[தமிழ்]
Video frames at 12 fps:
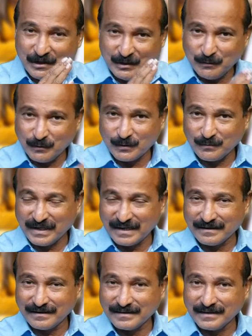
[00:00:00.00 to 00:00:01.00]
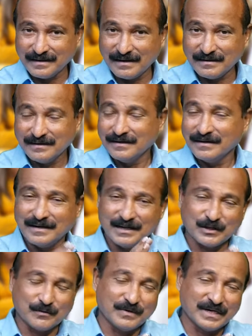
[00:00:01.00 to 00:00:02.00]
நீ ஒரு வேலை இழந்தினா
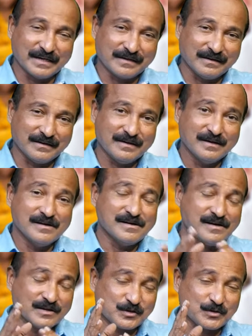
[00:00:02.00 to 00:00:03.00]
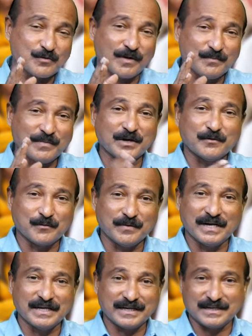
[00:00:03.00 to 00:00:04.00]
அந்த வேலைக்கு ஆசீர்வாதமான ஒரு
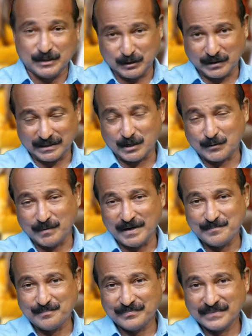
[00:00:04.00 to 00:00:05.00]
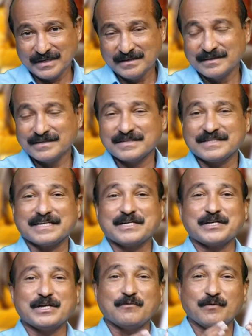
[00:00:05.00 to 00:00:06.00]
வேலையை கத்த தருவார்
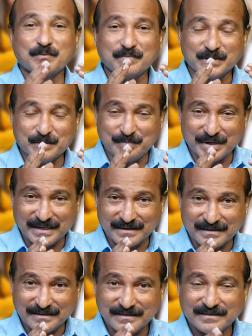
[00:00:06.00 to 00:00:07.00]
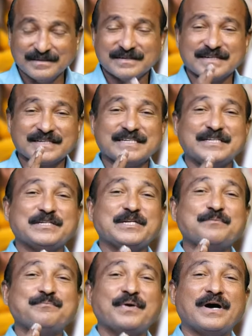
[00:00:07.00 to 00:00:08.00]
சகரியா ஒன்பது பன்னிரெண்டு
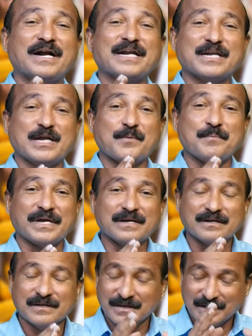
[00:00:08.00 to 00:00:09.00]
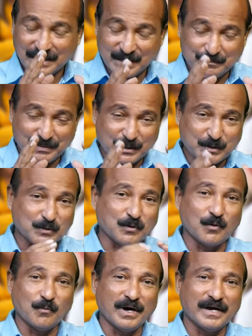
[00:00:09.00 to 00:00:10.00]
ரெட்டிப்பான நன்மையை நீ
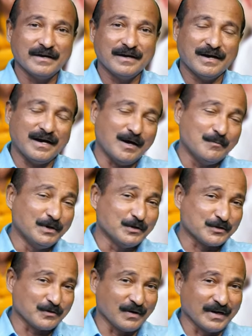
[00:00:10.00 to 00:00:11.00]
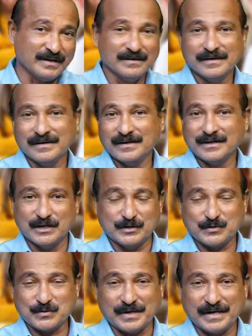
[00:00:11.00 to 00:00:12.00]
பெற்றுக்கொள்வாய் அப்படின்னு சொல்லி
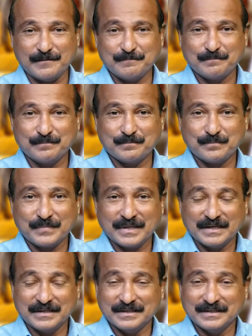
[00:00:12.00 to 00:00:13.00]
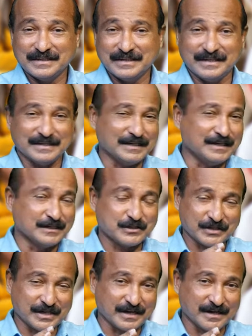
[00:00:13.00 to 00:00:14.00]
நான் சொன்னேன் என்ன
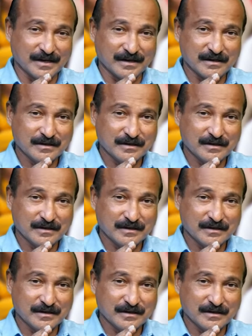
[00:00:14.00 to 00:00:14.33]
ஆச்சரியன்னா